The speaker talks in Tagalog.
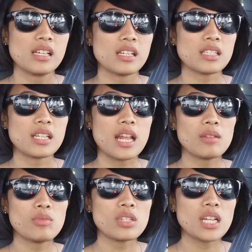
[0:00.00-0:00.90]
Kasi
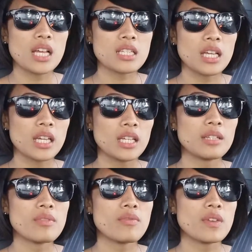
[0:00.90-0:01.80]
lalo mo sinasakyan,
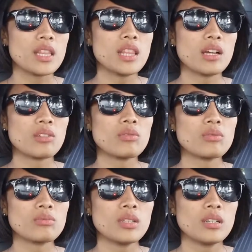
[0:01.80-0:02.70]
nabi-feed lang
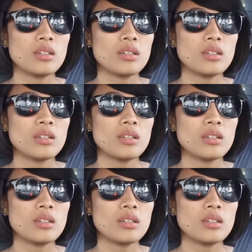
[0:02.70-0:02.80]
yung